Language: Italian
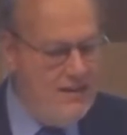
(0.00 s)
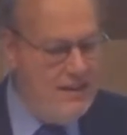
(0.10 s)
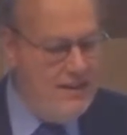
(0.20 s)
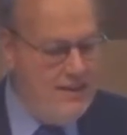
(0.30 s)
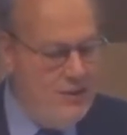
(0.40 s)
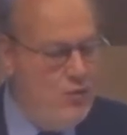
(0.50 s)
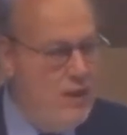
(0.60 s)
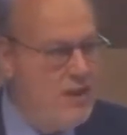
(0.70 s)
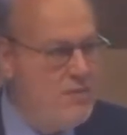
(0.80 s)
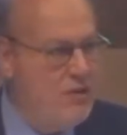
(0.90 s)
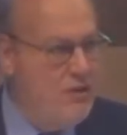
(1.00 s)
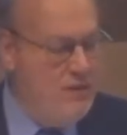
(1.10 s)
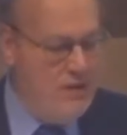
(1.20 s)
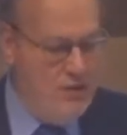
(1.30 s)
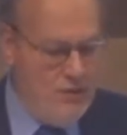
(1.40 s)
il 32 rispetto
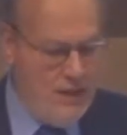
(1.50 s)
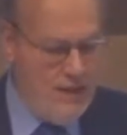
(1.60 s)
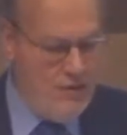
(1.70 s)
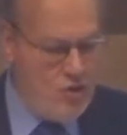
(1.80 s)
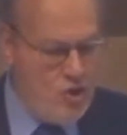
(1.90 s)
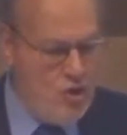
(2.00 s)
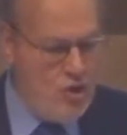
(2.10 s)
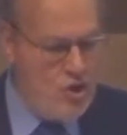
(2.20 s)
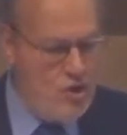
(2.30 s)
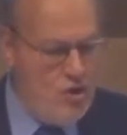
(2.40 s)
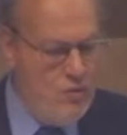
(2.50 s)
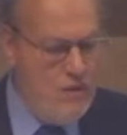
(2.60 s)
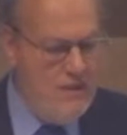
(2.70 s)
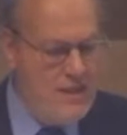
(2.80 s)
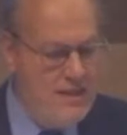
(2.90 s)
al 29 dell'anno scorso,
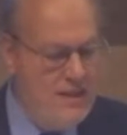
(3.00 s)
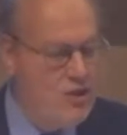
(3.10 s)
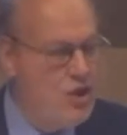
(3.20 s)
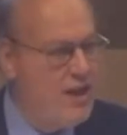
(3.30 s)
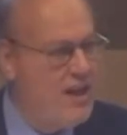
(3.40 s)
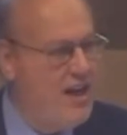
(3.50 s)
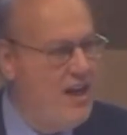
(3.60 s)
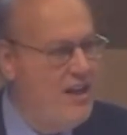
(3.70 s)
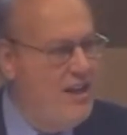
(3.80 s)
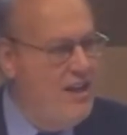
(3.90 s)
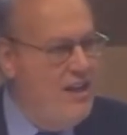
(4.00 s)
università e ricerca